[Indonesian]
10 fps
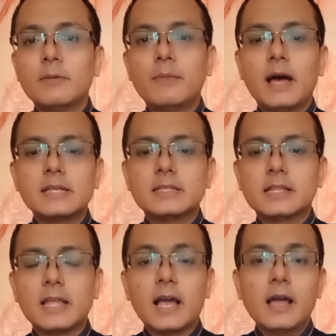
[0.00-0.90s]
membahas
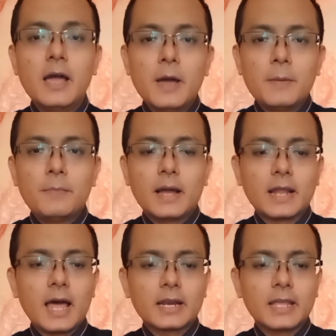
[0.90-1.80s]
tentang bar
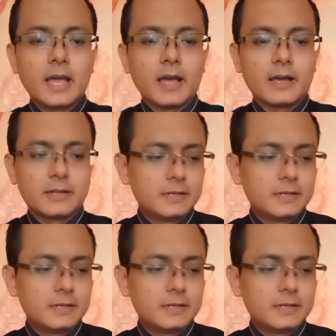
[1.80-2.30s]
area.